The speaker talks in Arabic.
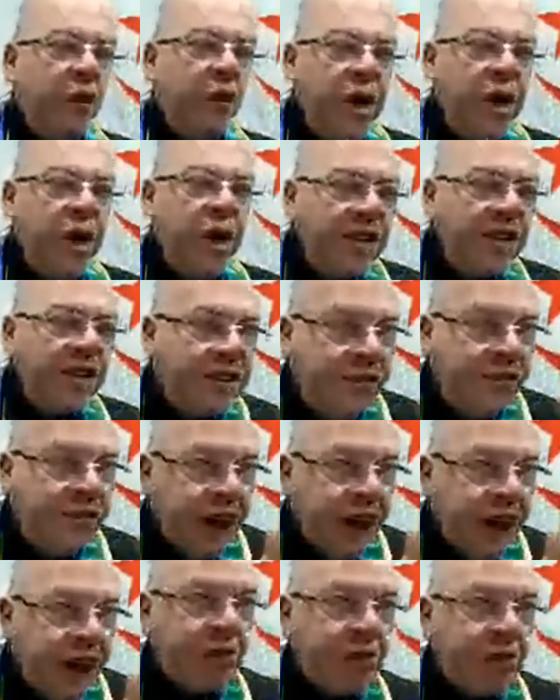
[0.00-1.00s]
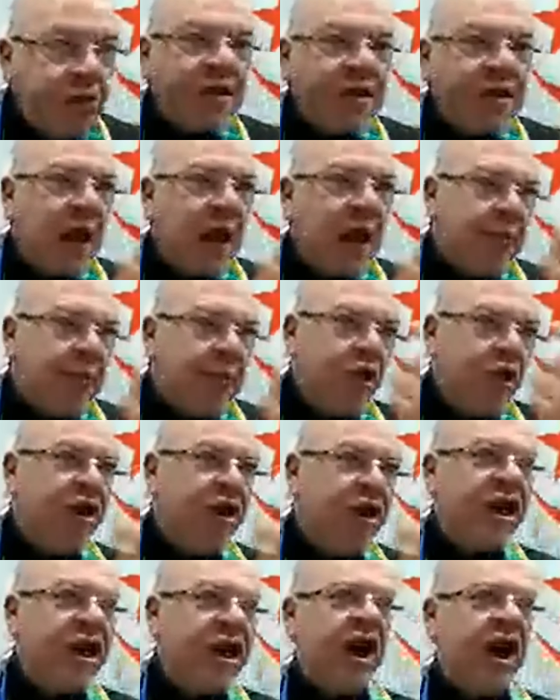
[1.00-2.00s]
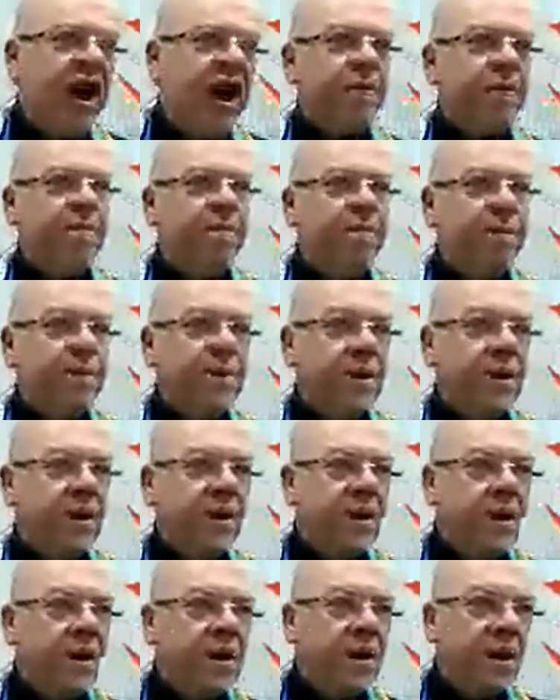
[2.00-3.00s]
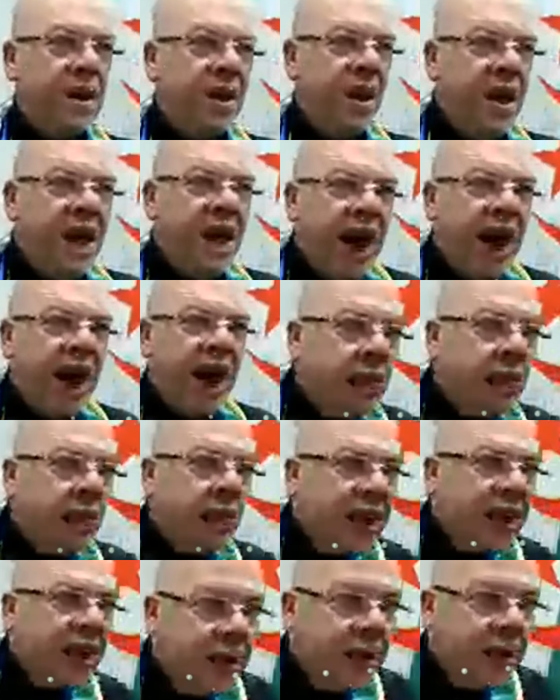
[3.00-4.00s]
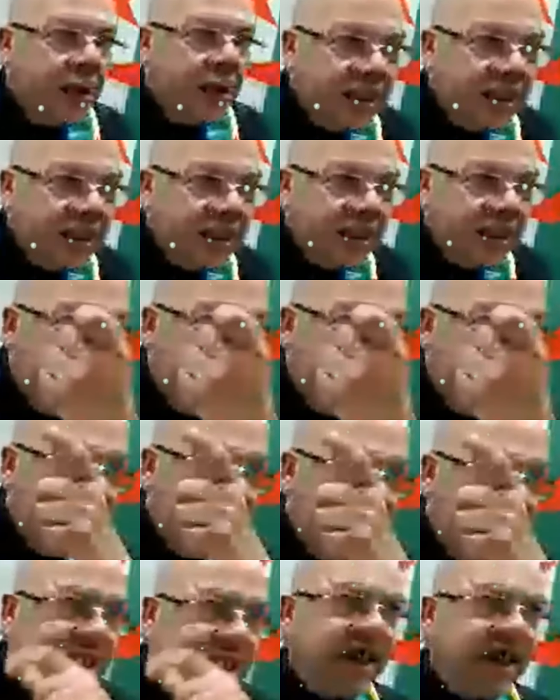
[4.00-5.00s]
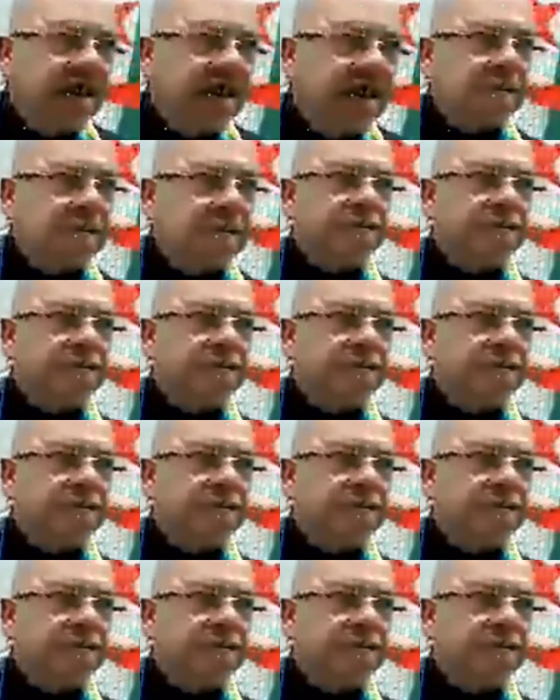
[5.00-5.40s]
ويهدد فيك وانت تطالب في الحريه غدوه يدي بنتك من الليسي